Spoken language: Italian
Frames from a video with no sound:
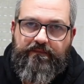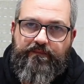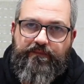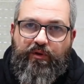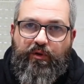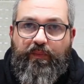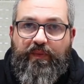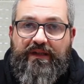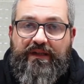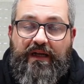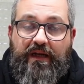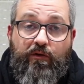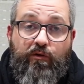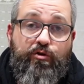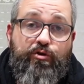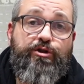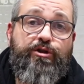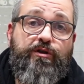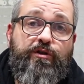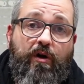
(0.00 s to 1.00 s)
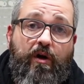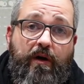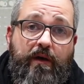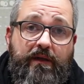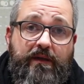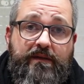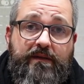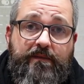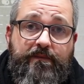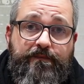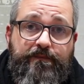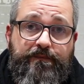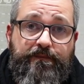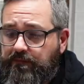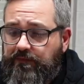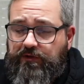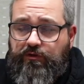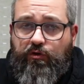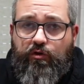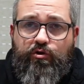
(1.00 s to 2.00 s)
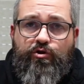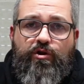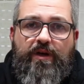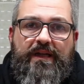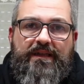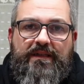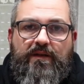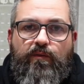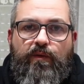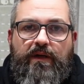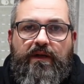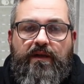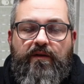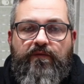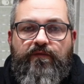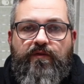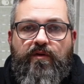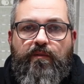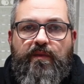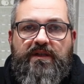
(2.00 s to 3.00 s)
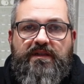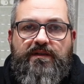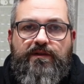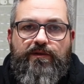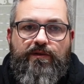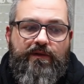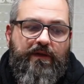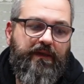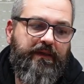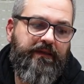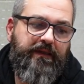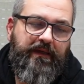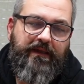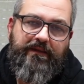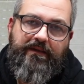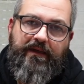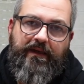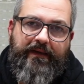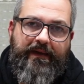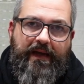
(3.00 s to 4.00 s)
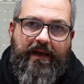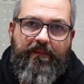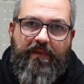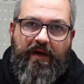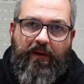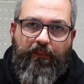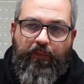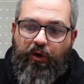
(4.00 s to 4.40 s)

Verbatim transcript: proprietario di Citronics. Snocciolata qualche informazione della telecamera,